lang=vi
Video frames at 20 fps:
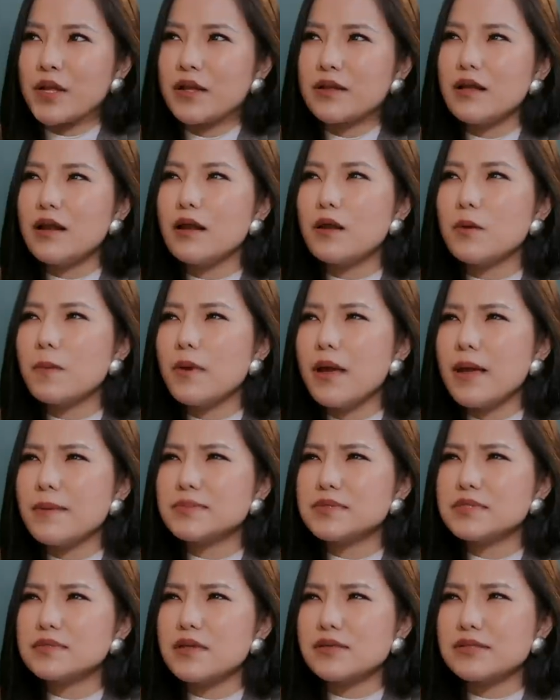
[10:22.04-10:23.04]
Đó là lúc đó
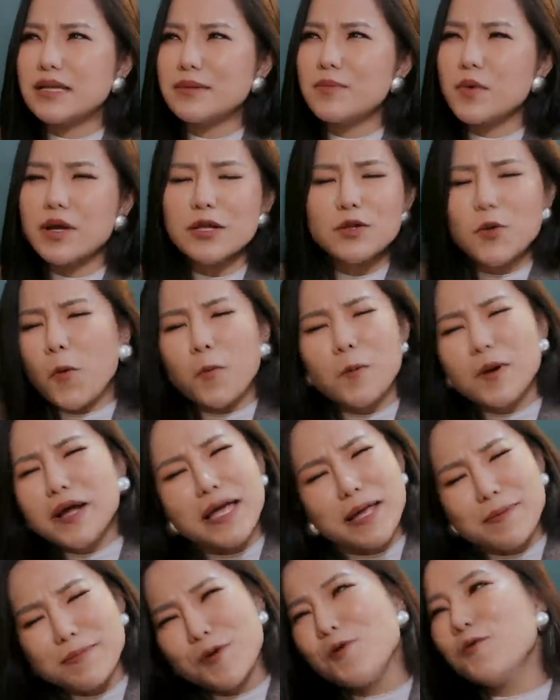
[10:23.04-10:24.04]
em so sánh một cách khủng
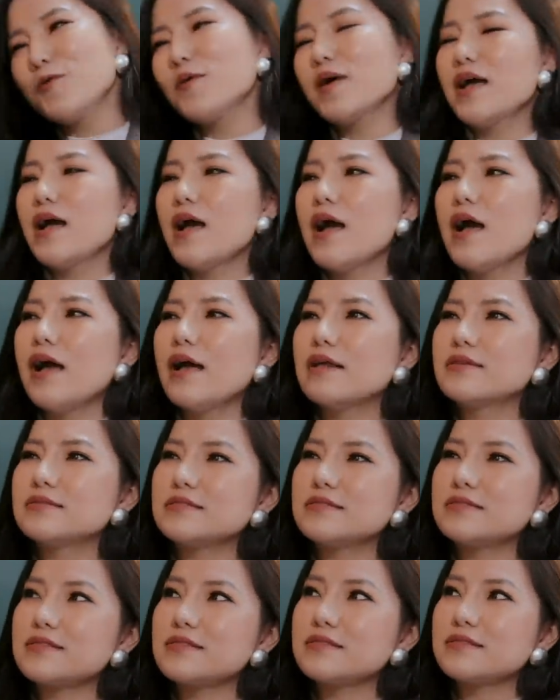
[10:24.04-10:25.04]
khiếp luôn.
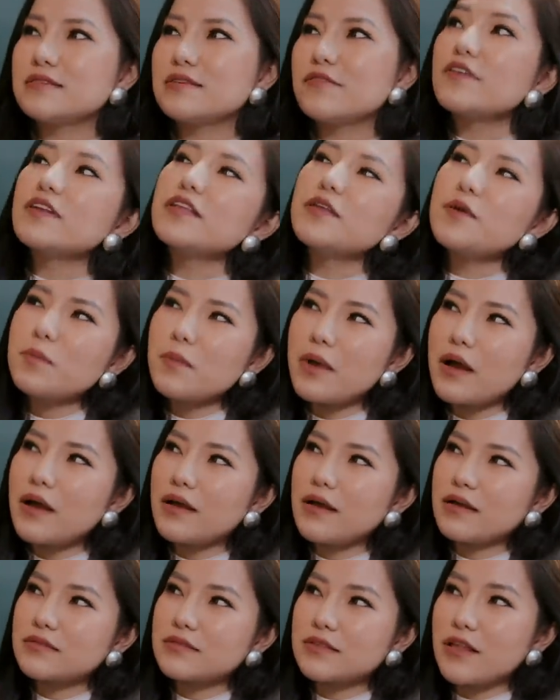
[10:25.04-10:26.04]
Và nhưng
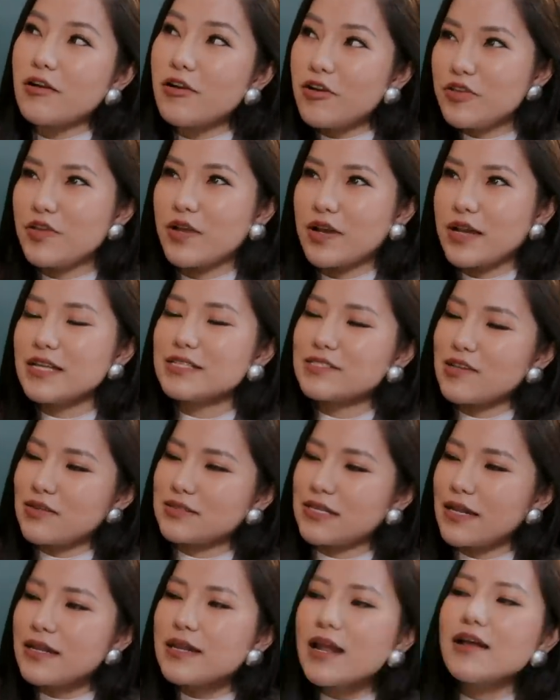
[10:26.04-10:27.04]
mà từ những cái so
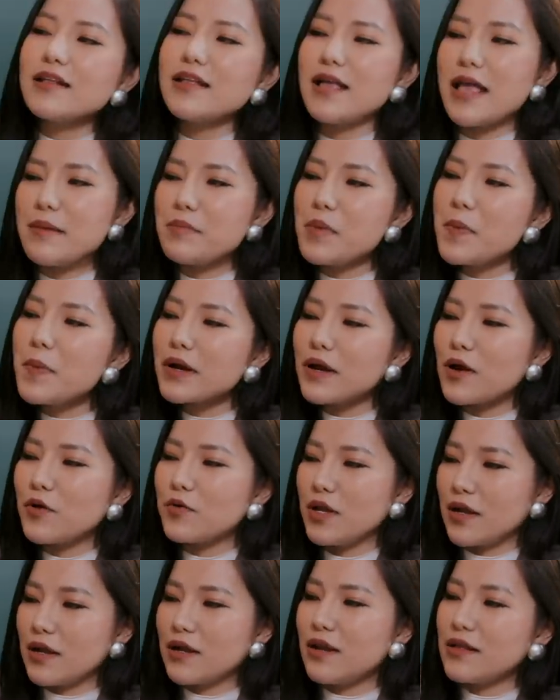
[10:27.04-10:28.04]
sánh đó thì em mới bắt đầu
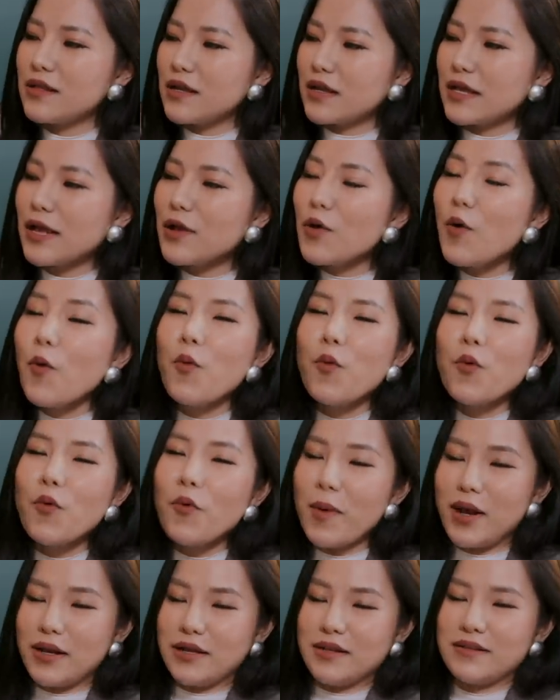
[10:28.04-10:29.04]
nhận ra những cái ngu của
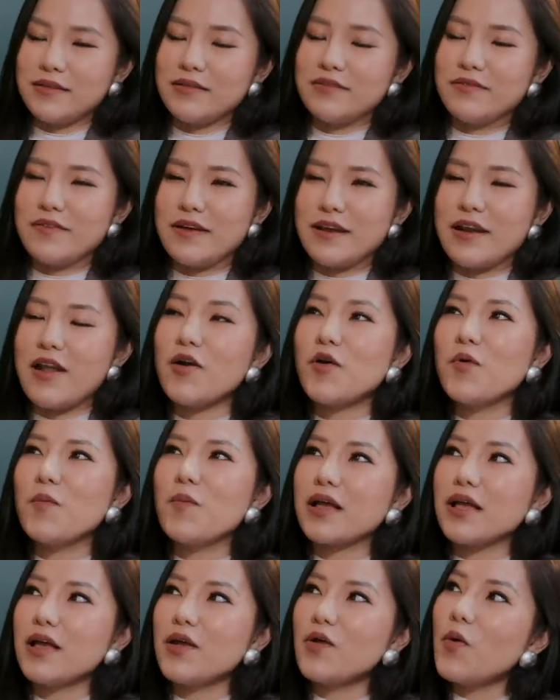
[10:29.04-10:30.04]
mình. Và đó cũng
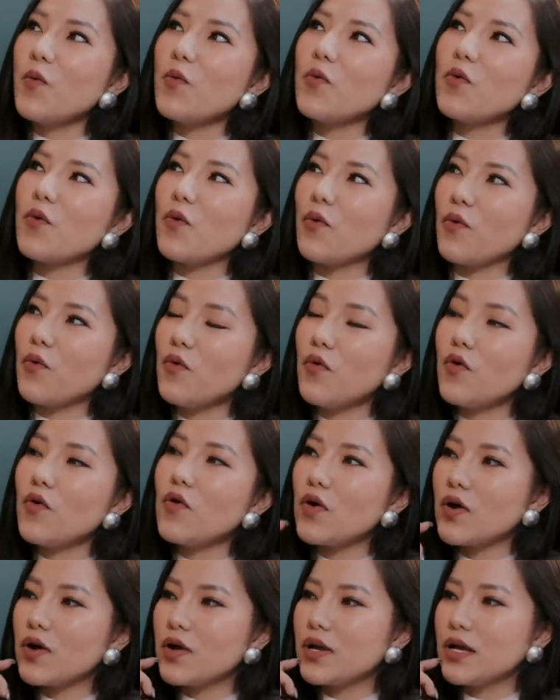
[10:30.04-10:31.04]
là cái ngu
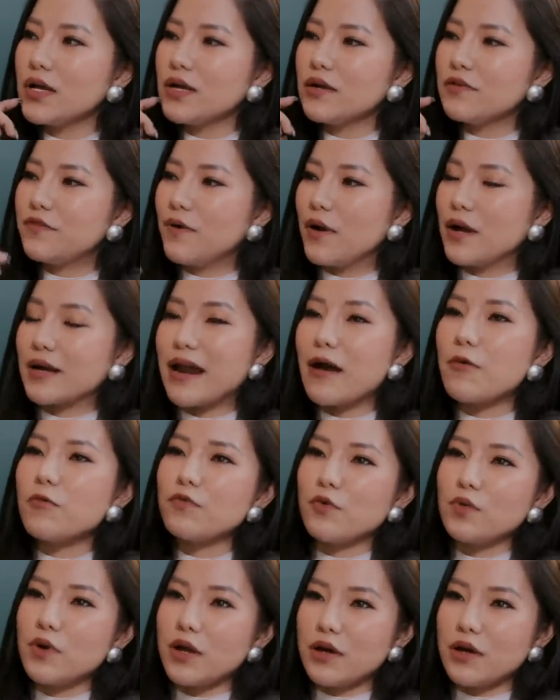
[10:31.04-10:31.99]
của phần đông phụ